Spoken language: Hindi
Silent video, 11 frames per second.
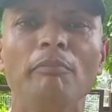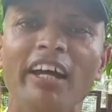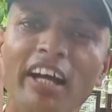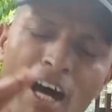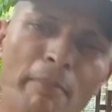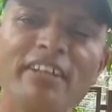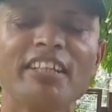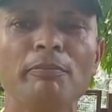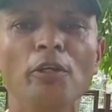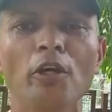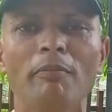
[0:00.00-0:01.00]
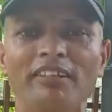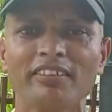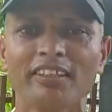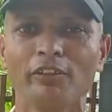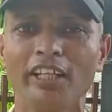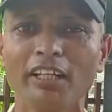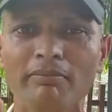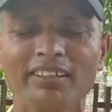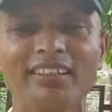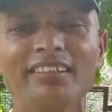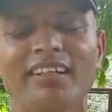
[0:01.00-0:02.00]
मैं हमेशा वीडियो के माध्यम से कहता हूँ एक
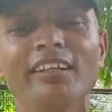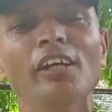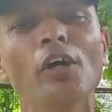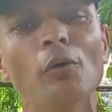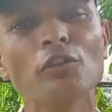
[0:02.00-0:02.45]
व्यक्ति की जानी